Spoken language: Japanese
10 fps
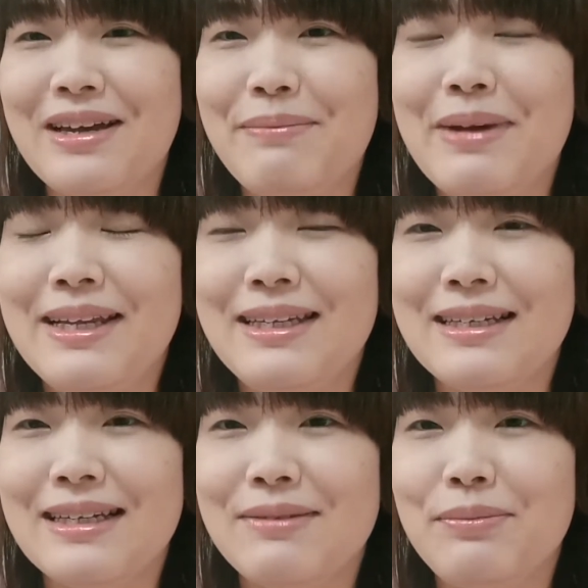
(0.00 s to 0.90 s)
やっぱ
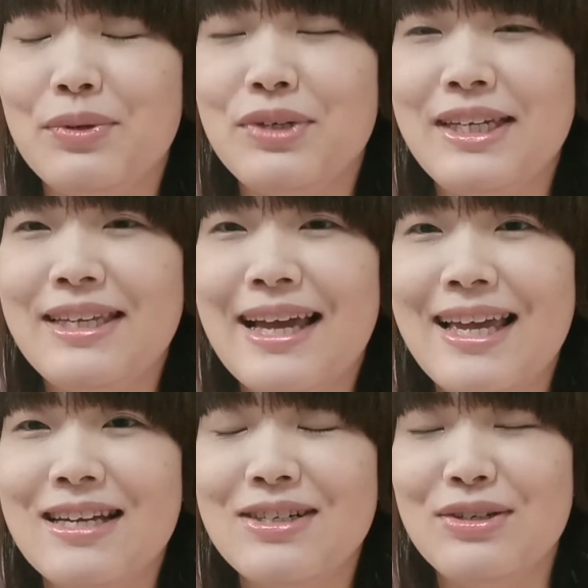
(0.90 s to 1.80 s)
り病気って
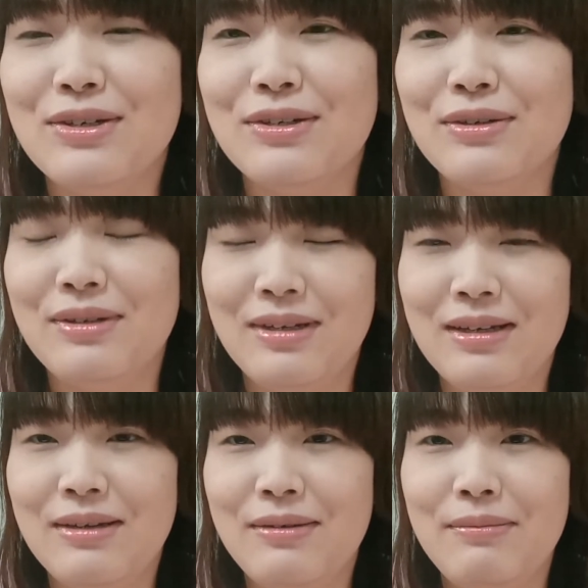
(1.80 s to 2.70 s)
早く
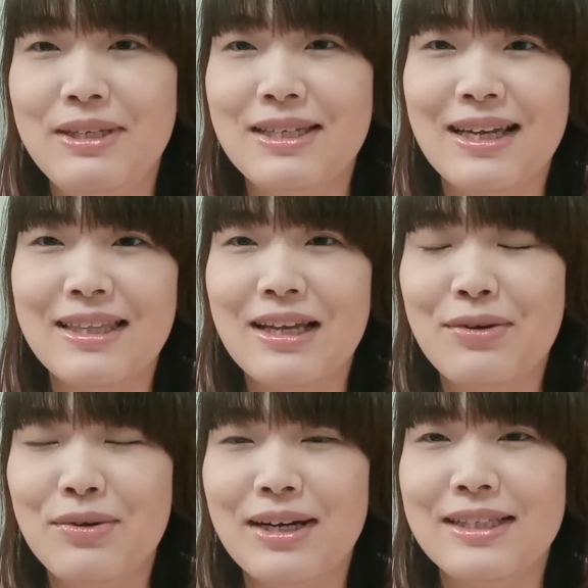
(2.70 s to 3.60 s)
見つかった
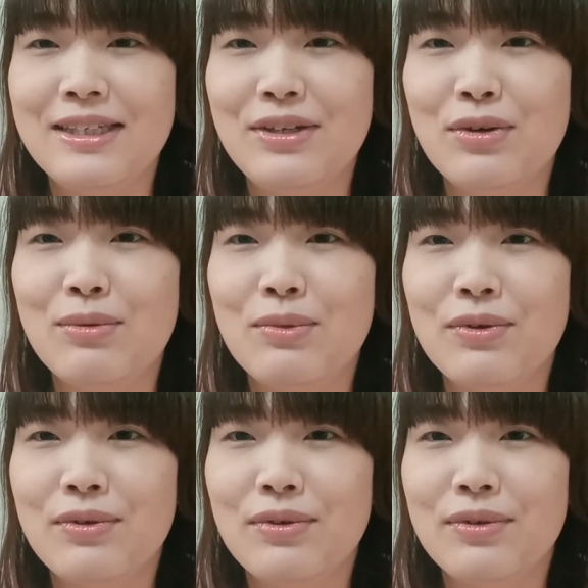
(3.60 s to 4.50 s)
方が治療
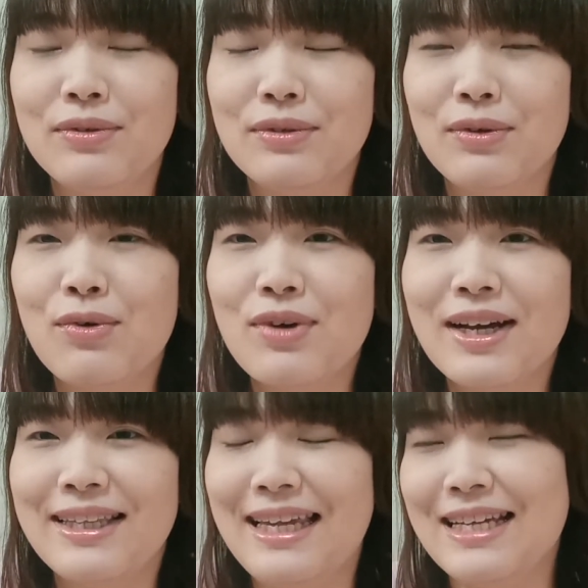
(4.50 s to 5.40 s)
も効
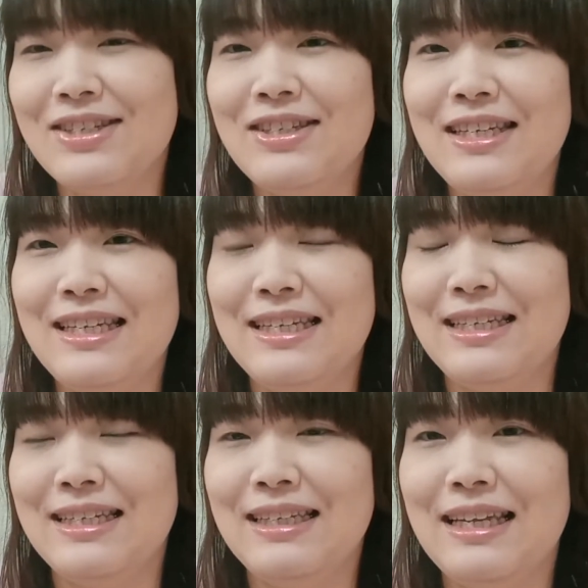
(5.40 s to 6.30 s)
果出やすい
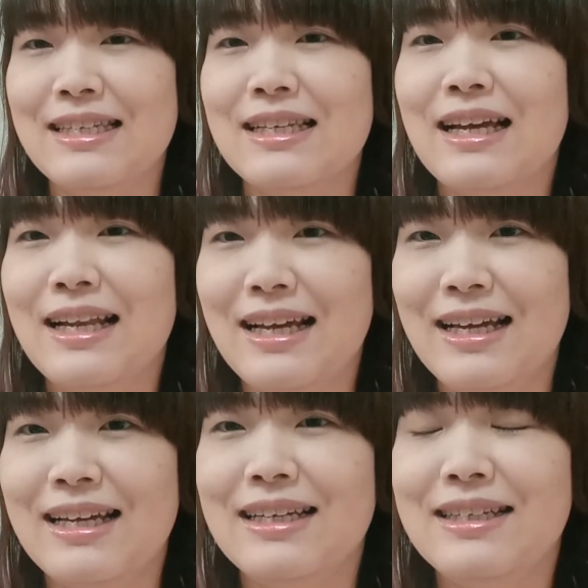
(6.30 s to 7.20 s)
ですか
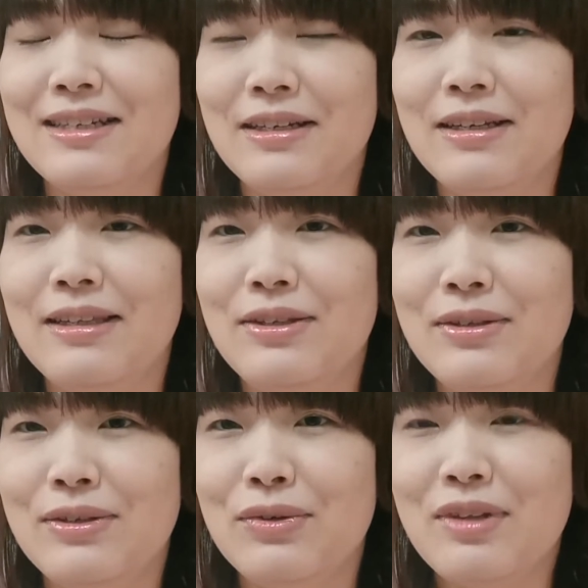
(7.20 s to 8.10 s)
ら、
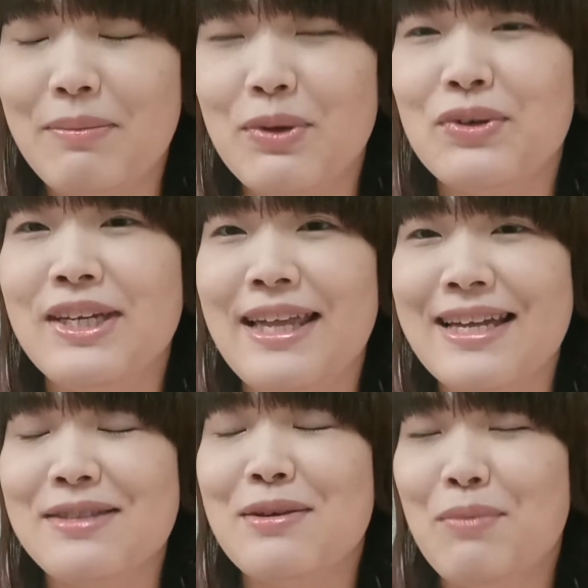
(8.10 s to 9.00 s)
どんな病気で
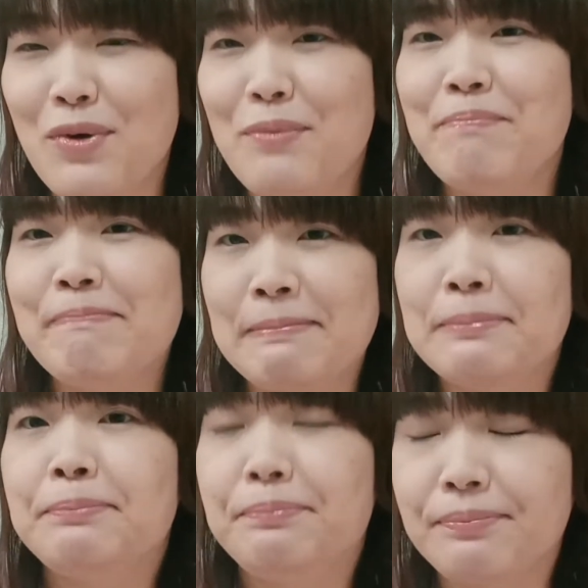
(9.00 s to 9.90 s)
あっても。
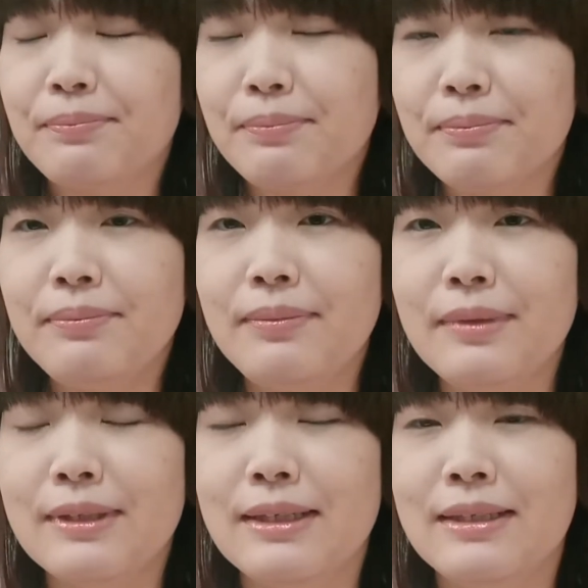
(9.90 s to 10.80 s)

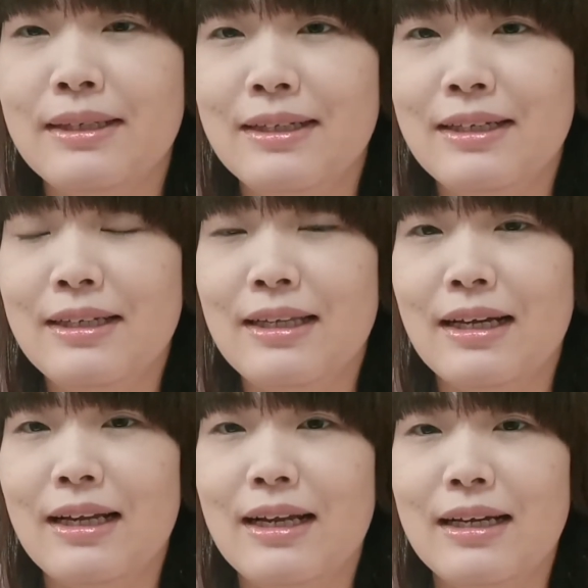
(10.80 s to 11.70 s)
だ
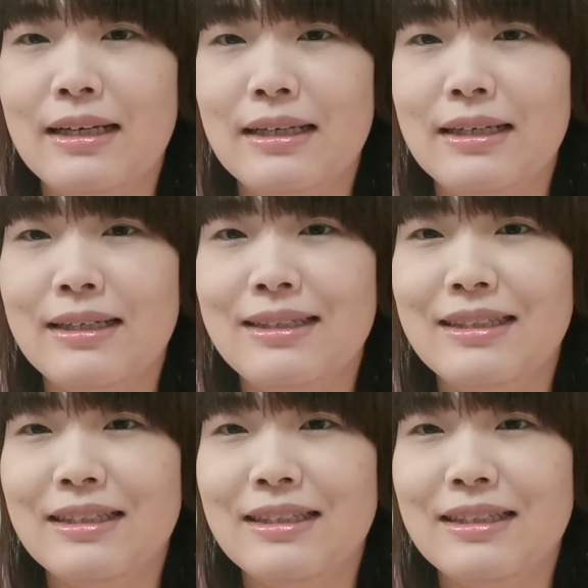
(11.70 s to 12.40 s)
から